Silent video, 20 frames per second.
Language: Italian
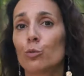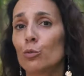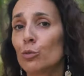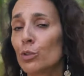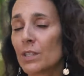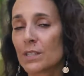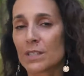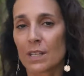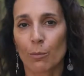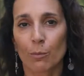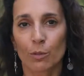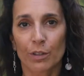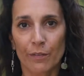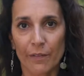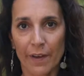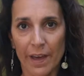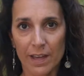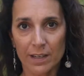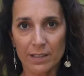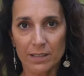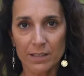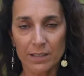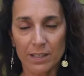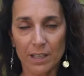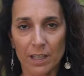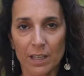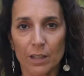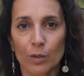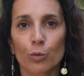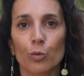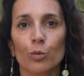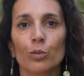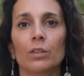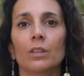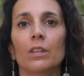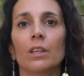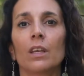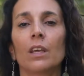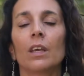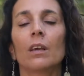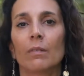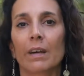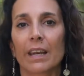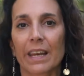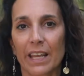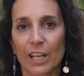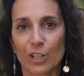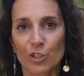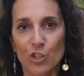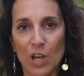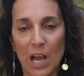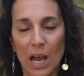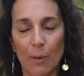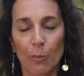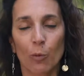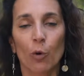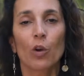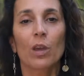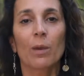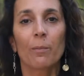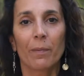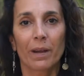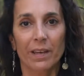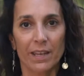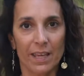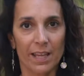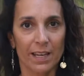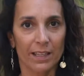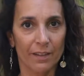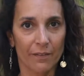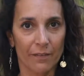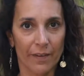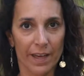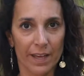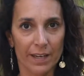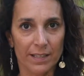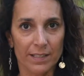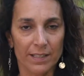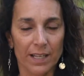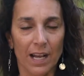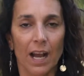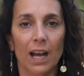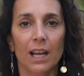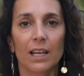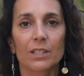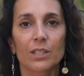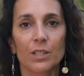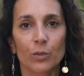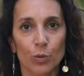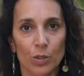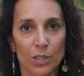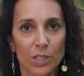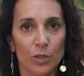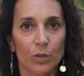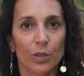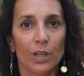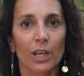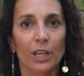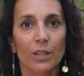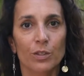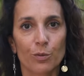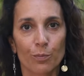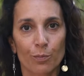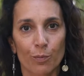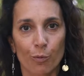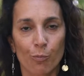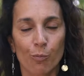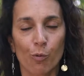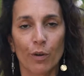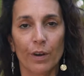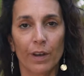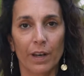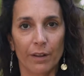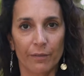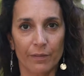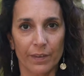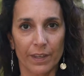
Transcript: Tutti siamo diversi, tutti reagiamo in maniera diversa alle situazioni che ci propone la